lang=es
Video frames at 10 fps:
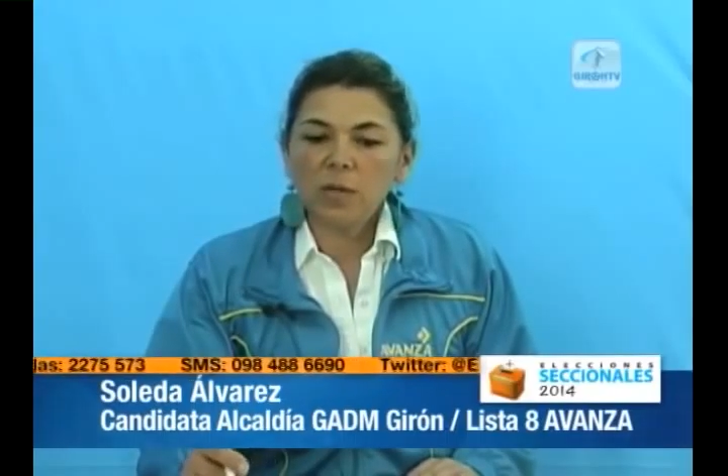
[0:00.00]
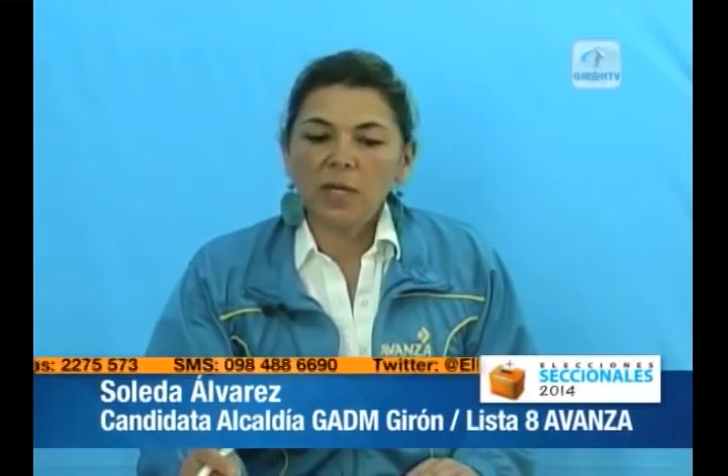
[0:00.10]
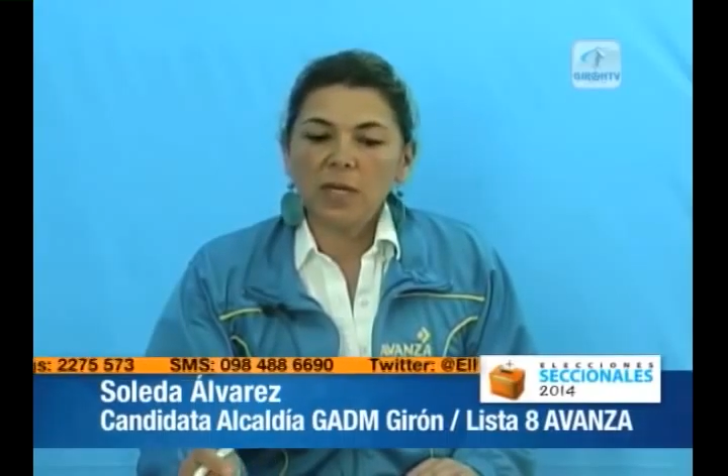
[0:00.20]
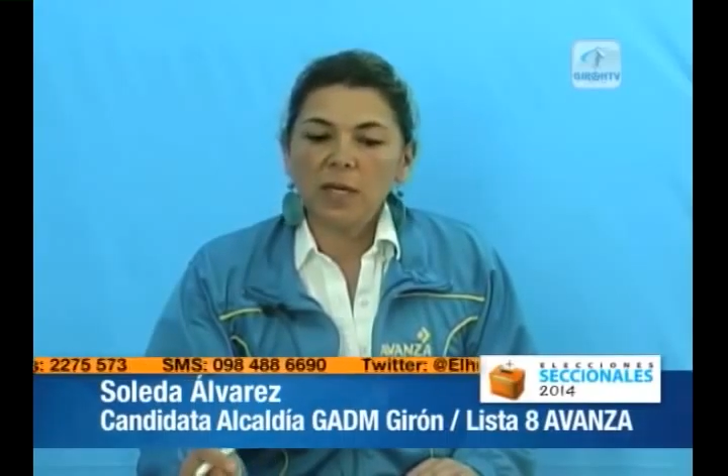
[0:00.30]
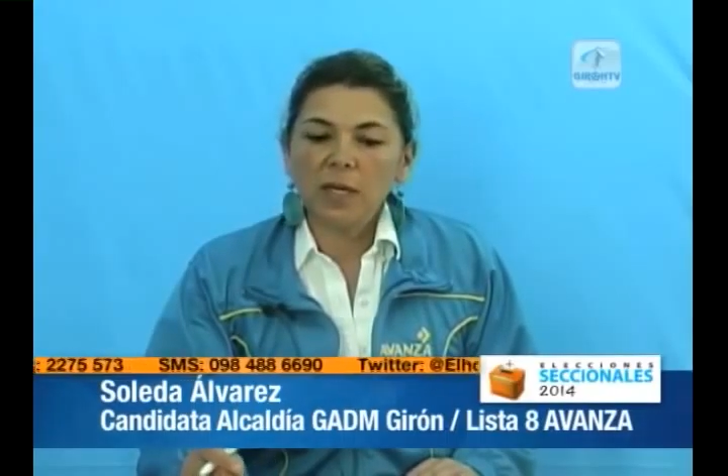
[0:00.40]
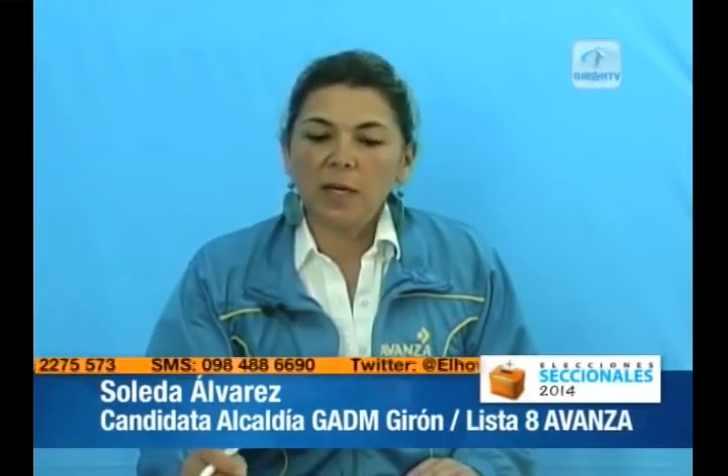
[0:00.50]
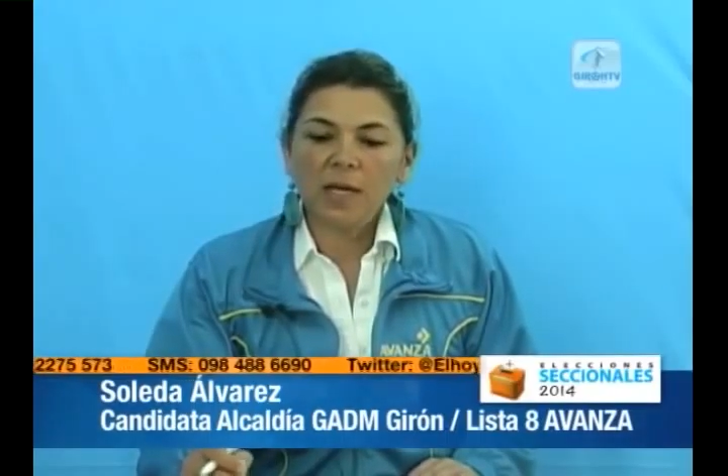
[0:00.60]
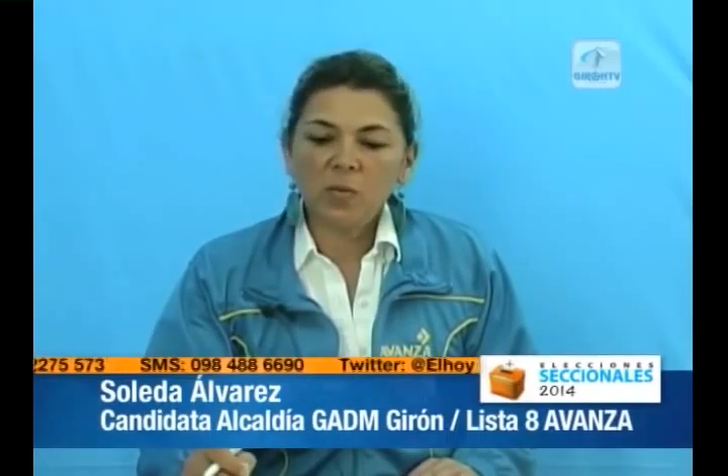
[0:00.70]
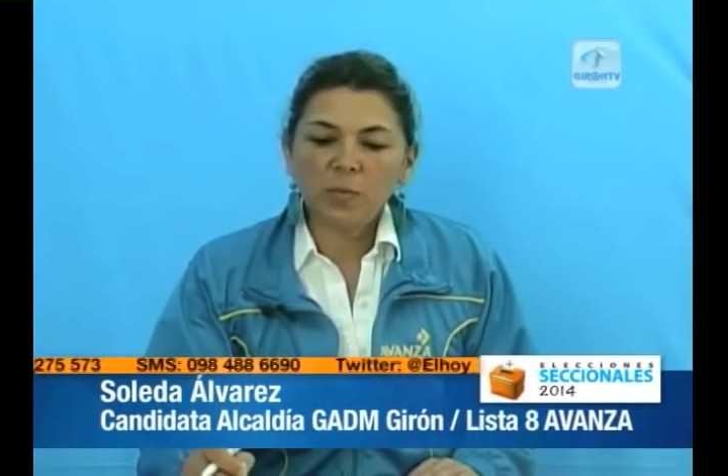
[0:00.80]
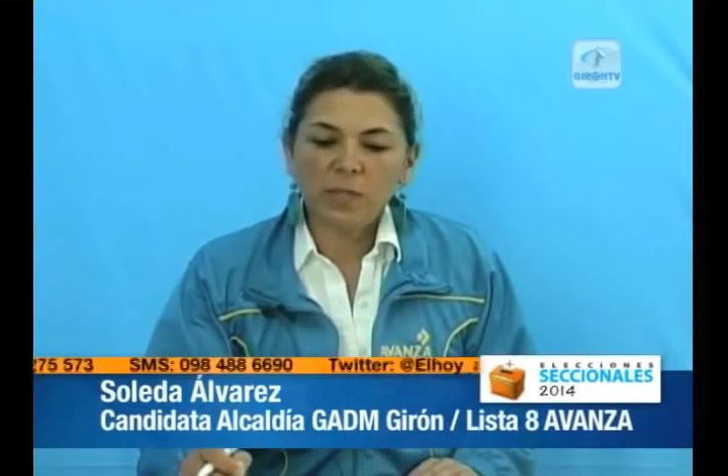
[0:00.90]
eh, el
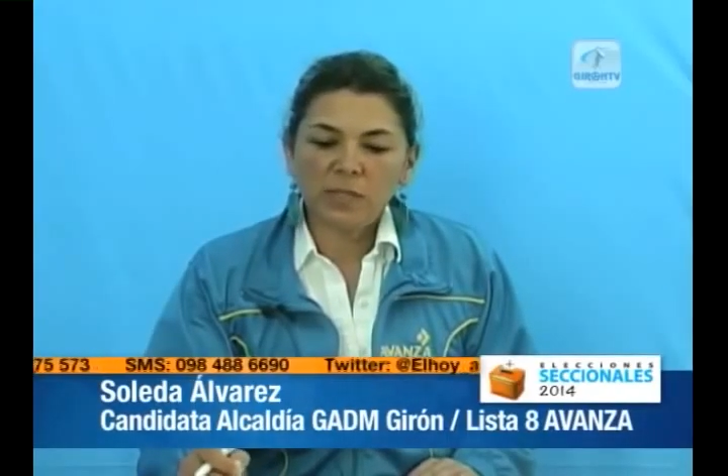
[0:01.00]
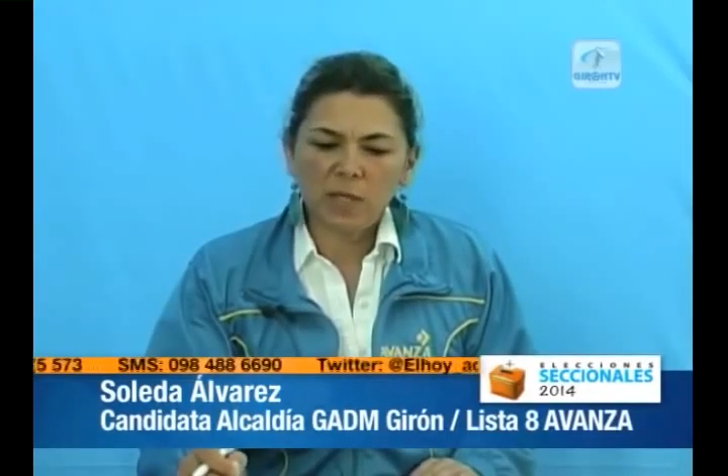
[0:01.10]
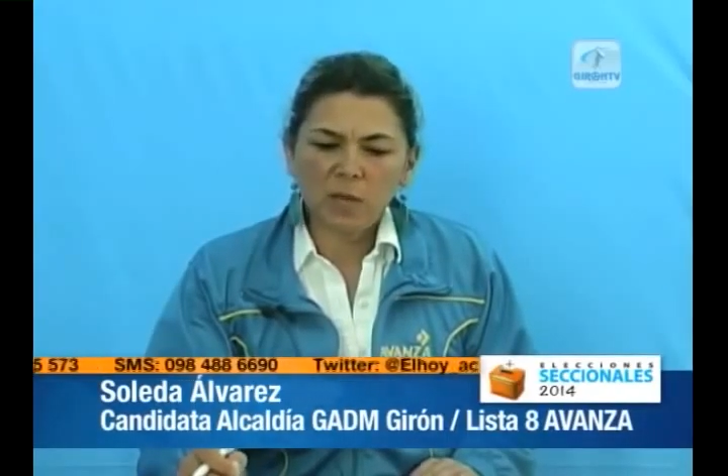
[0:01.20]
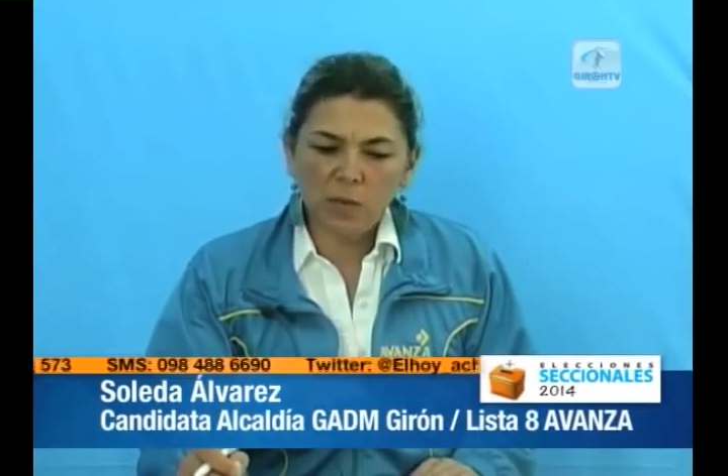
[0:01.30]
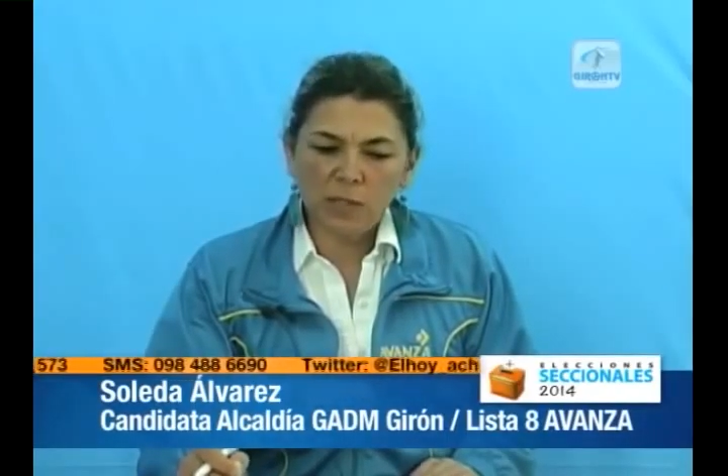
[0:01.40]
año pasado,